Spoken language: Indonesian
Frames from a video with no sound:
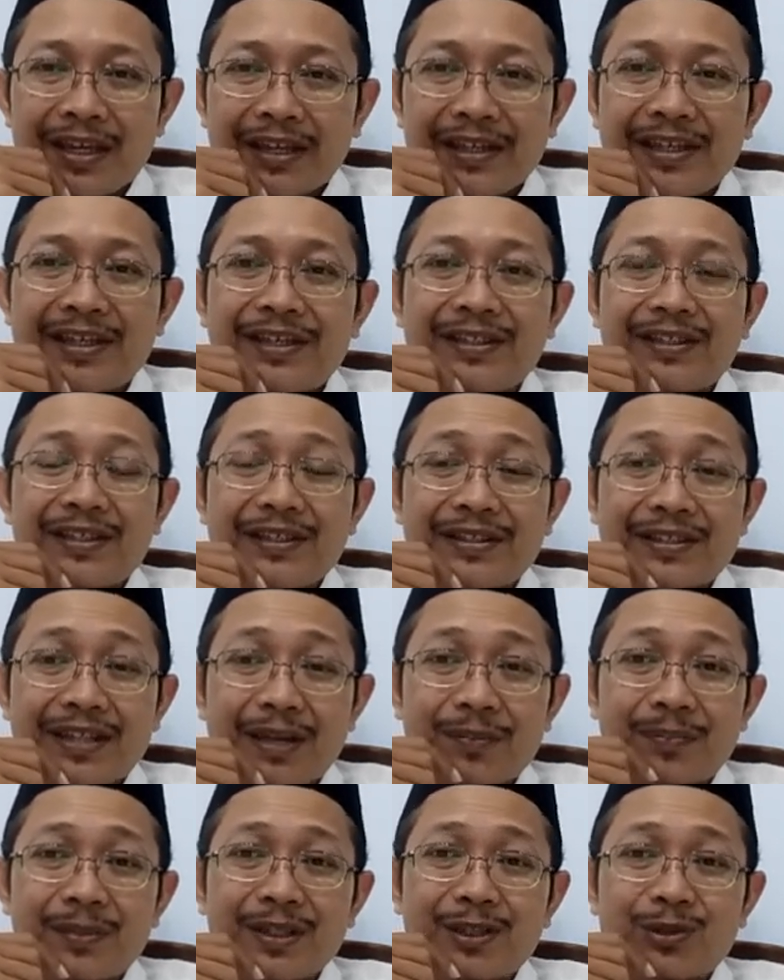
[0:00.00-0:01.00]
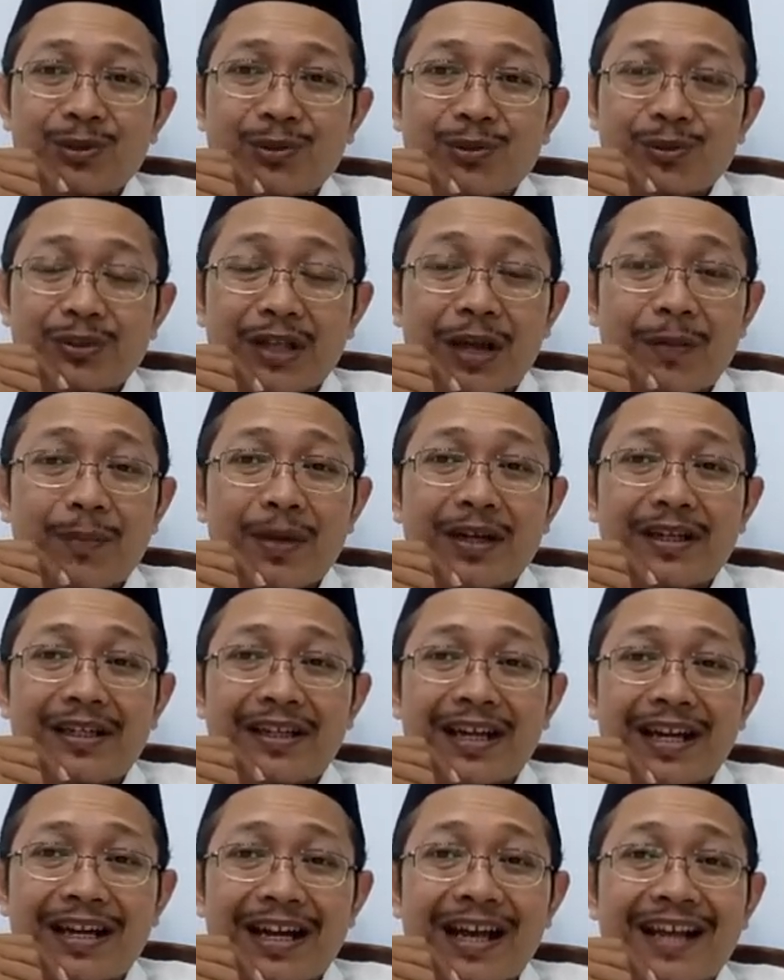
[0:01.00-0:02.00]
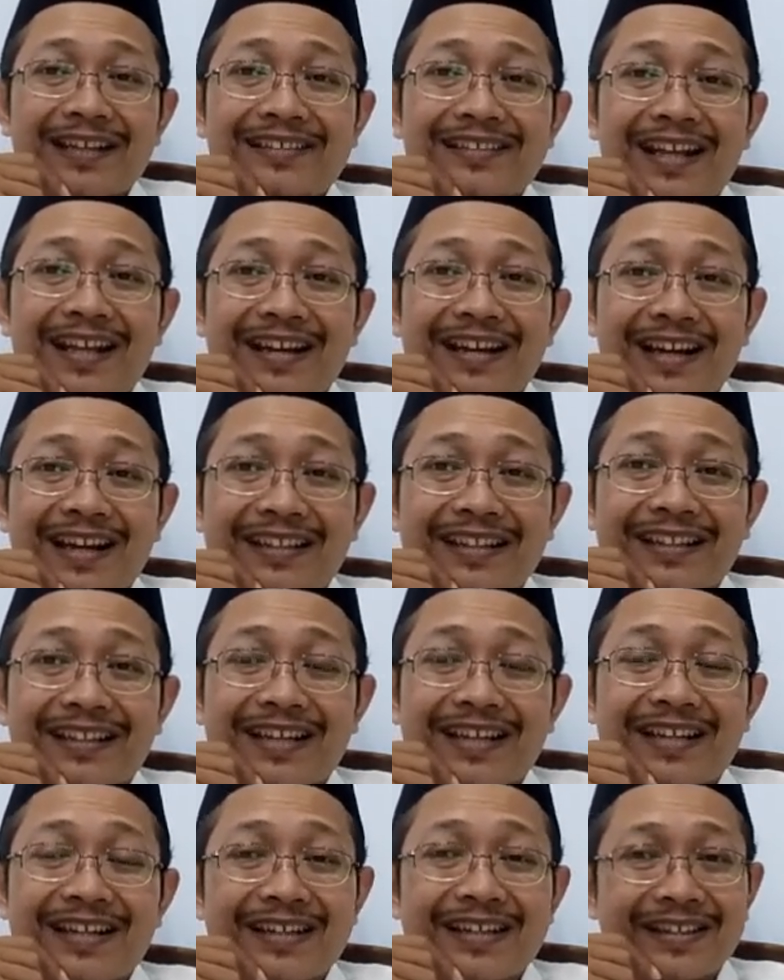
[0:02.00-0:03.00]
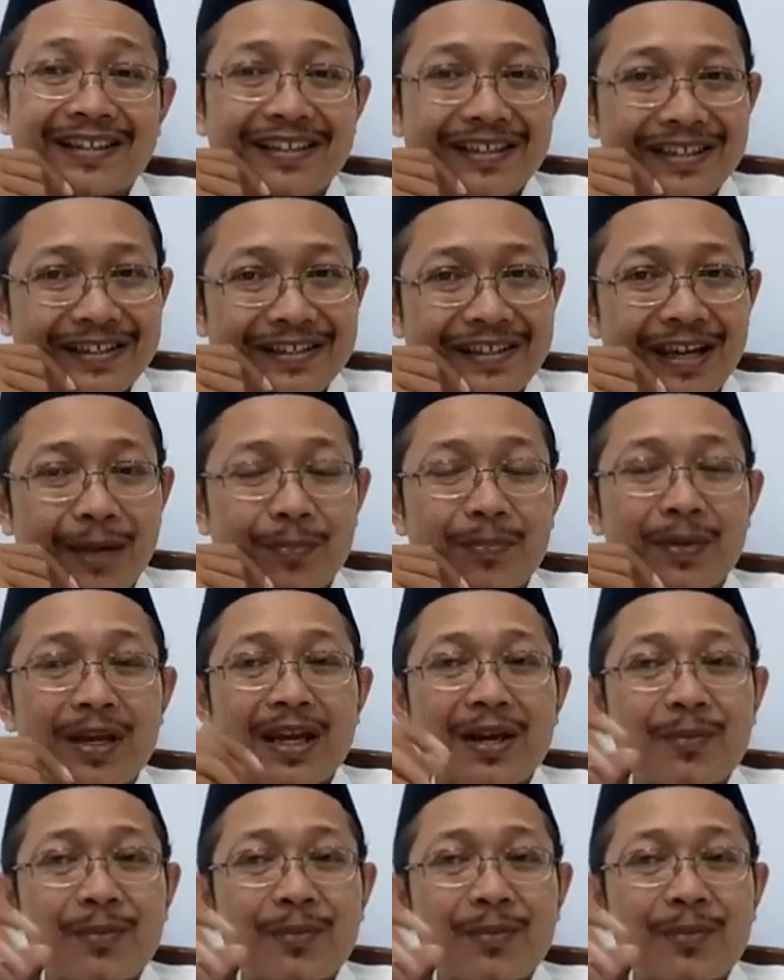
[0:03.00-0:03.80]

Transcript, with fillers: Ihtisab itu sama dengan asal kata dari hisab.